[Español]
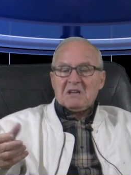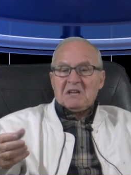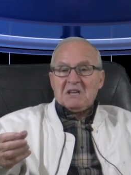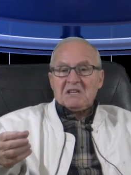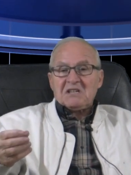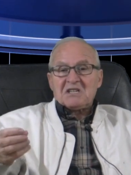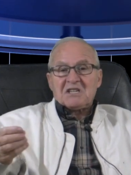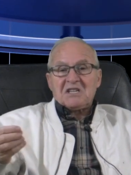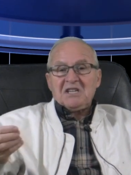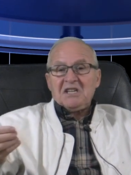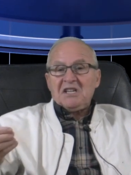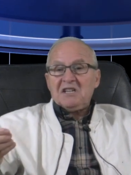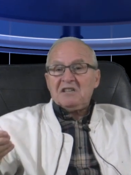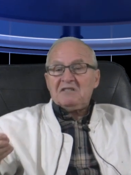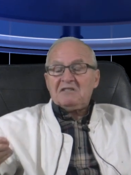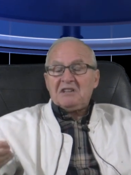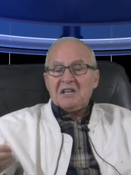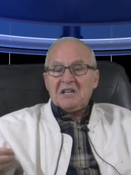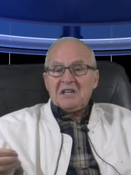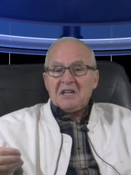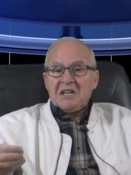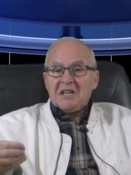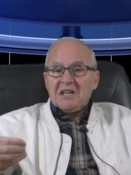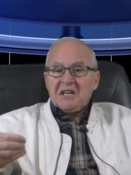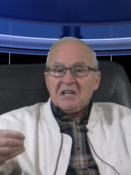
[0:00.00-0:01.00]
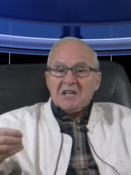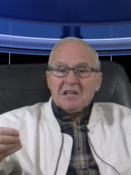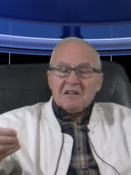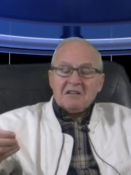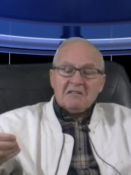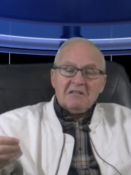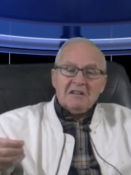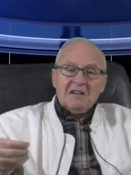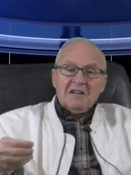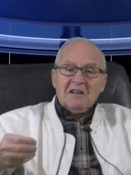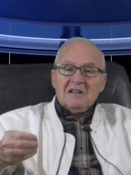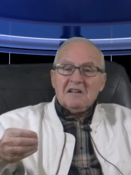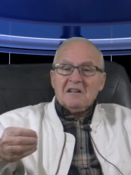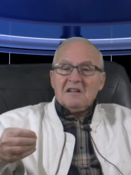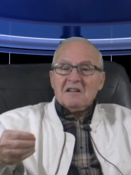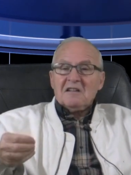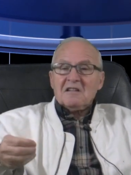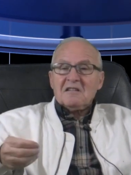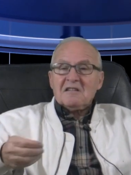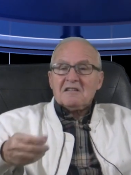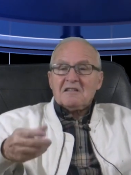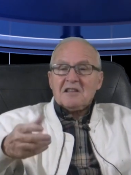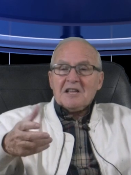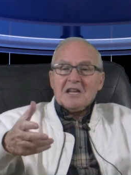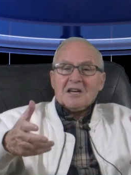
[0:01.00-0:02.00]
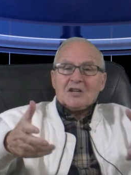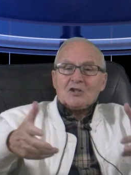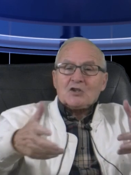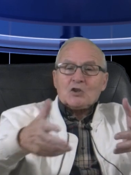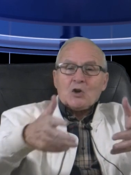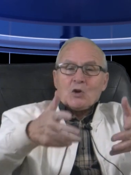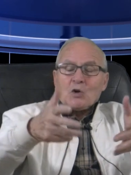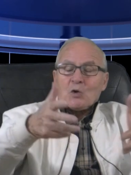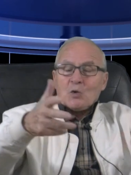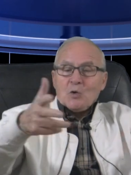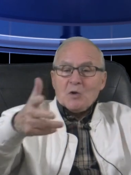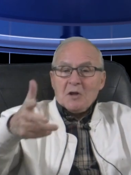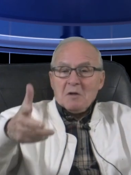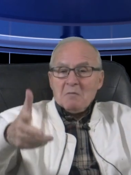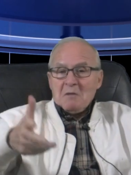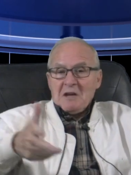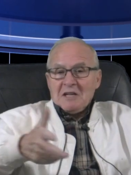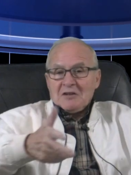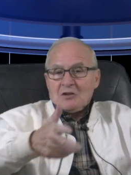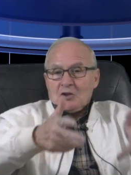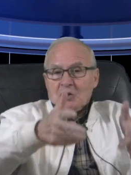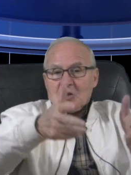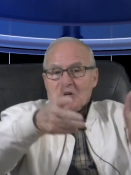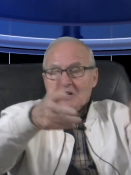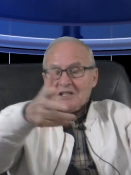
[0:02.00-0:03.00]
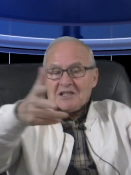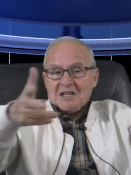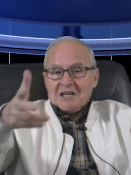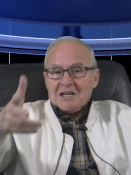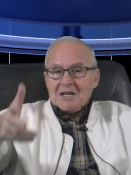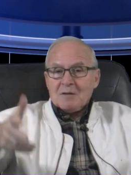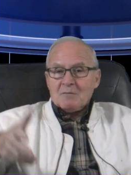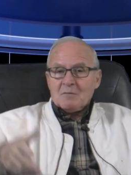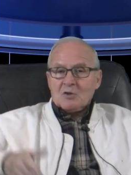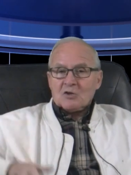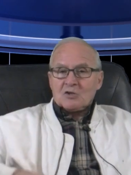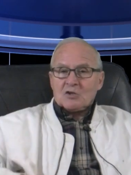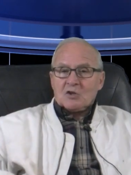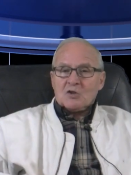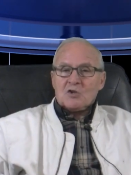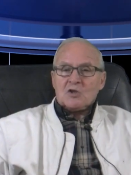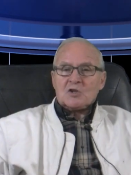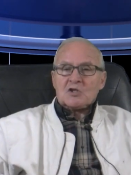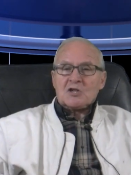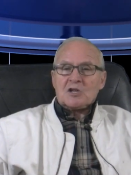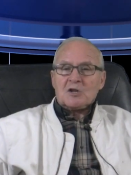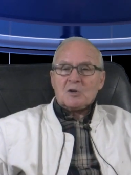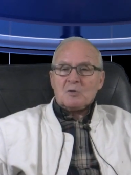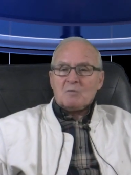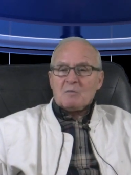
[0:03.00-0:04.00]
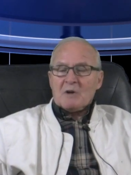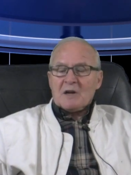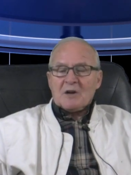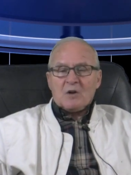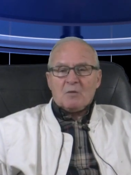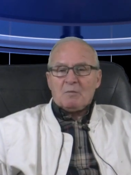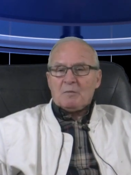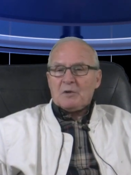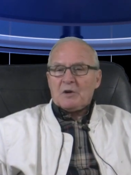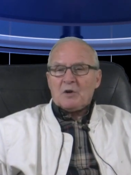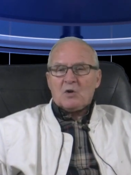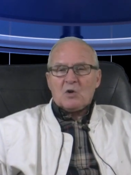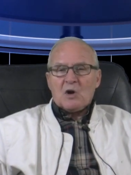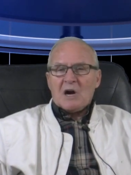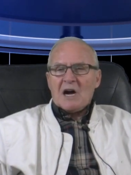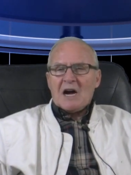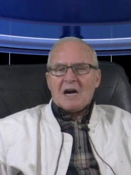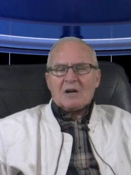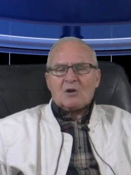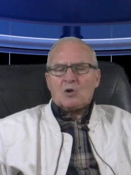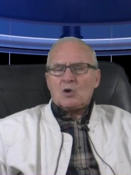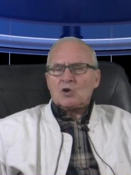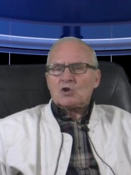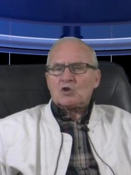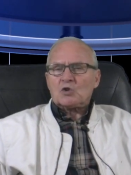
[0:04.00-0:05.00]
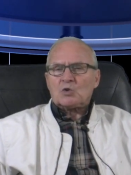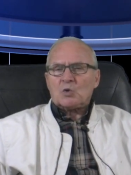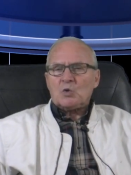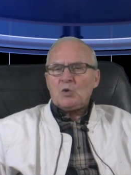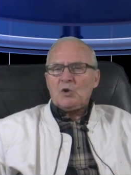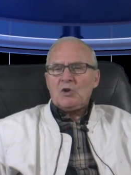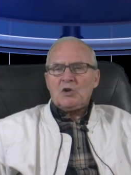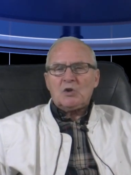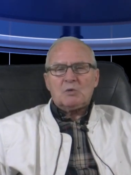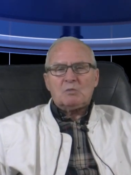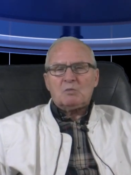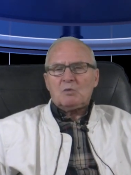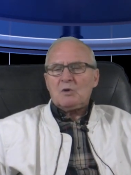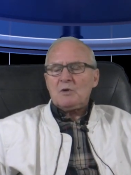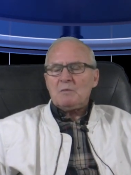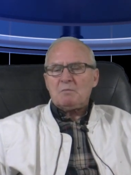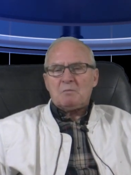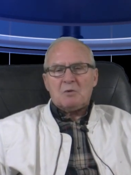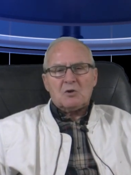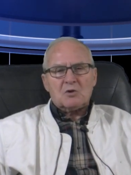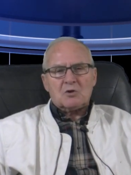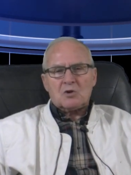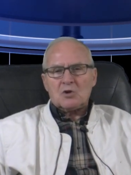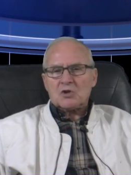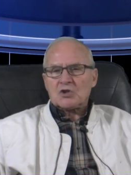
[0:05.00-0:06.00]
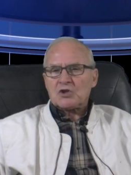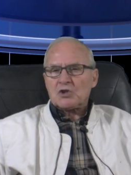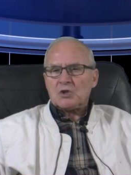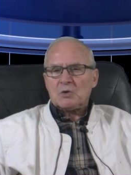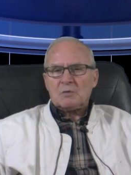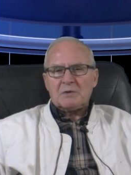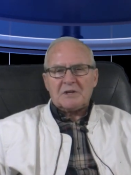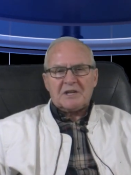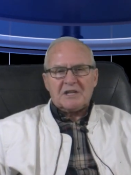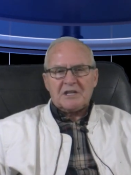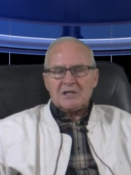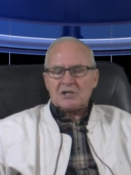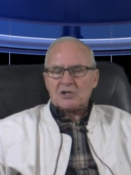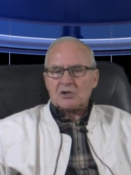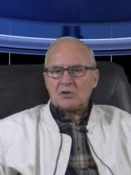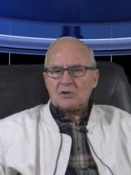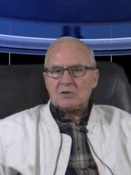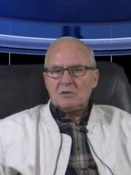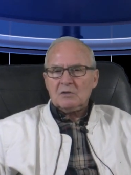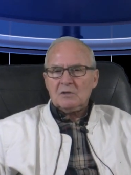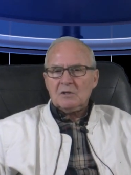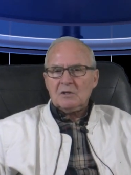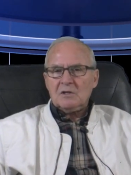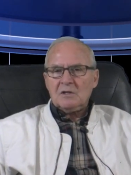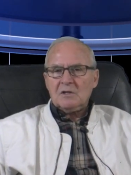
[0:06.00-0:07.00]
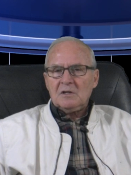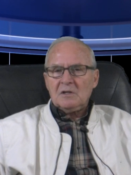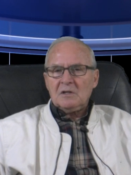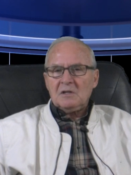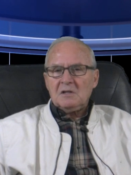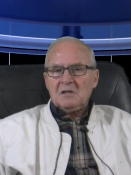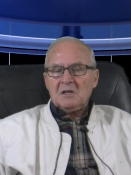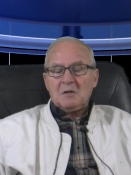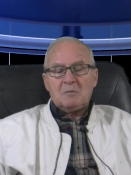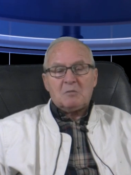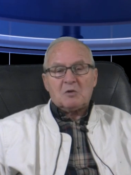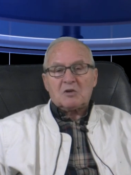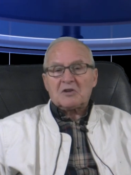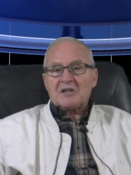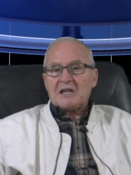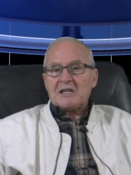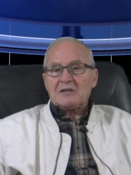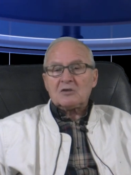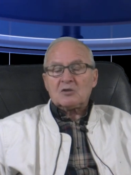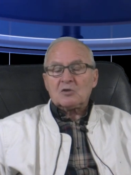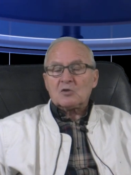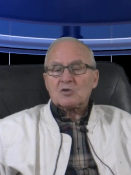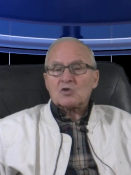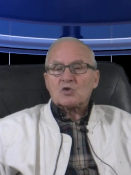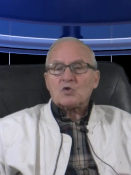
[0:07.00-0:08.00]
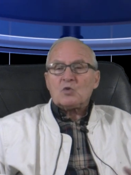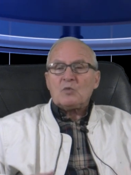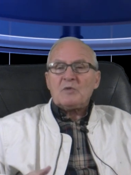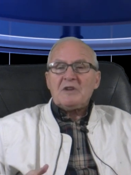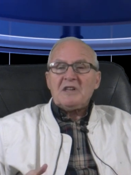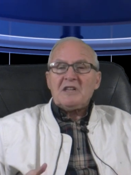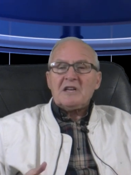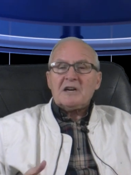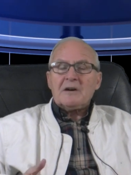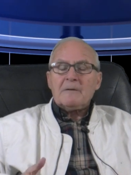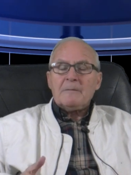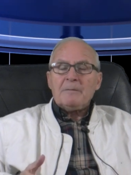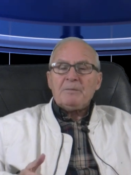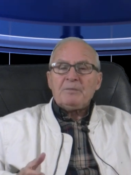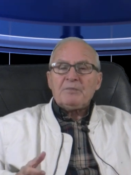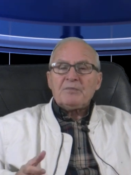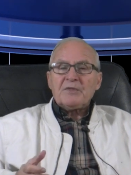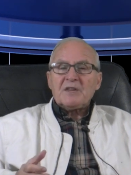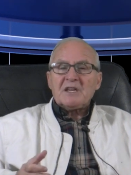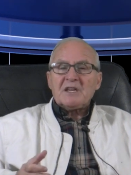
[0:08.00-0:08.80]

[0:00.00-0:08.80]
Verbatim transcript: que sí tiene ciertos rudimentos que tenemos todo ser humano, pero ha construido muy poco sobre eso, y por tanto su vida